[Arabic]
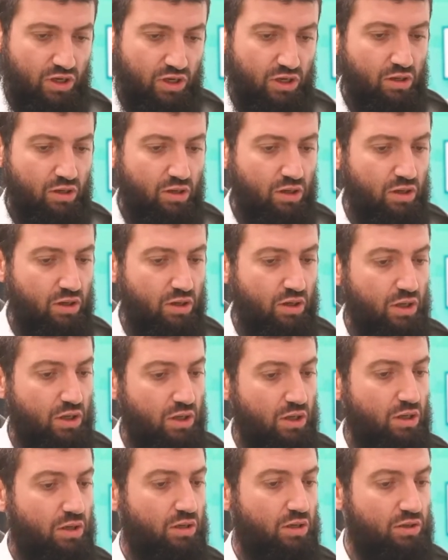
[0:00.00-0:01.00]
ان
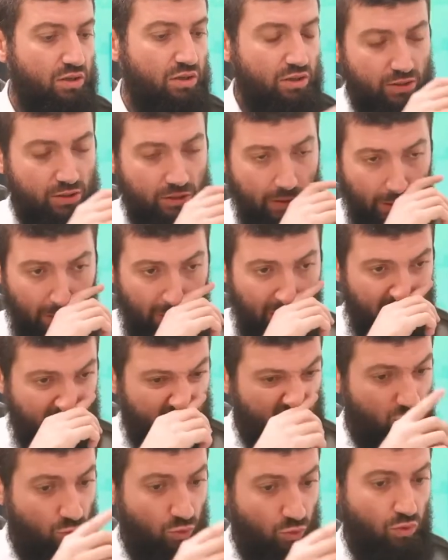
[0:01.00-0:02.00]
دين الدوله
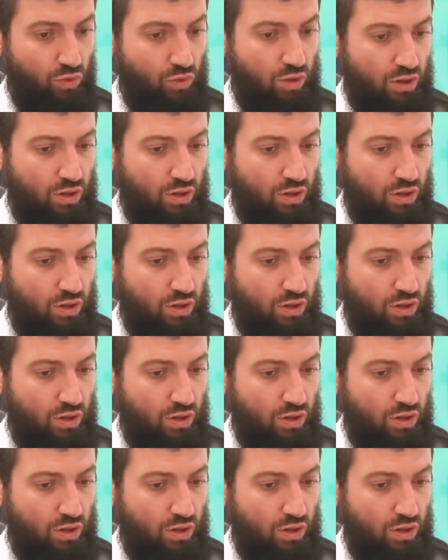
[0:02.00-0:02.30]
هو